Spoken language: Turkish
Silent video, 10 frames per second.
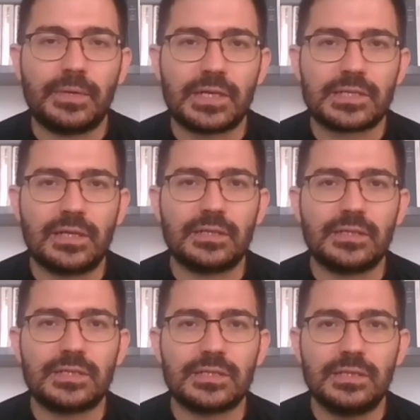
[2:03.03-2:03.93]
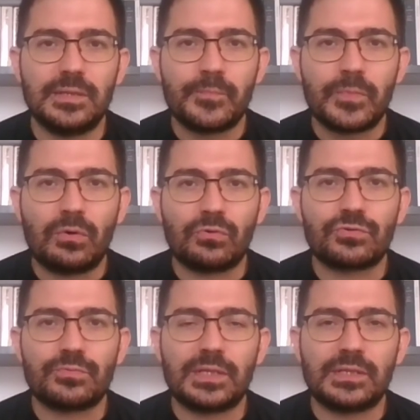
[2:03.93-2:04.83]
e, başlangıcını
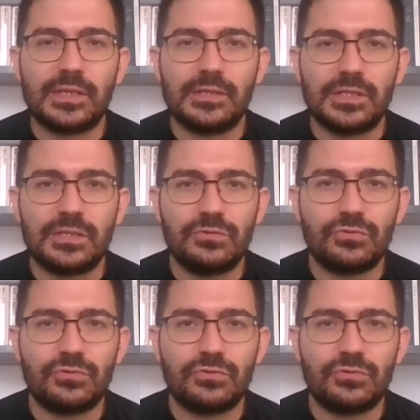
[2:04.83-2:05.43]
Osmanlı Devleti'nin